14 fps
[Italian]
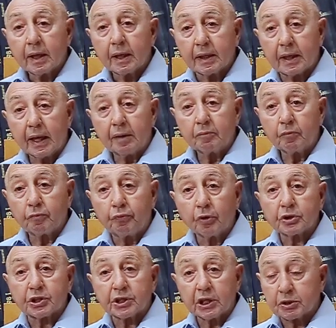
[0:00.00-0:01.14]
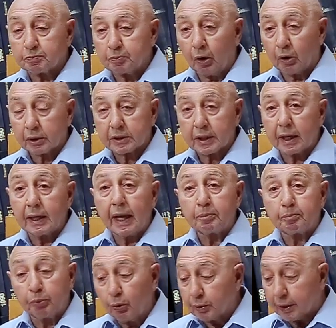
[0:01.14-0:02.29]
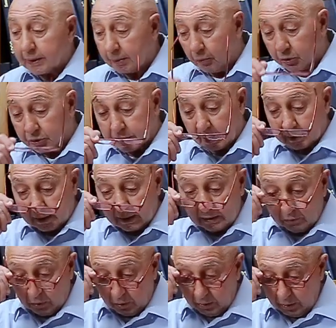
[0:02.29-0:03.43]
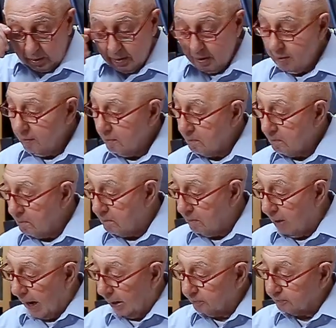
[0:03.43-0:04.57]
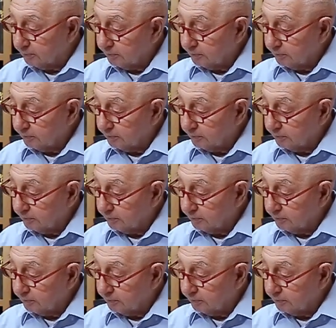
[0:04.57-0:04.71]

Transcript: che fosse sport neppure dimostrativo, ma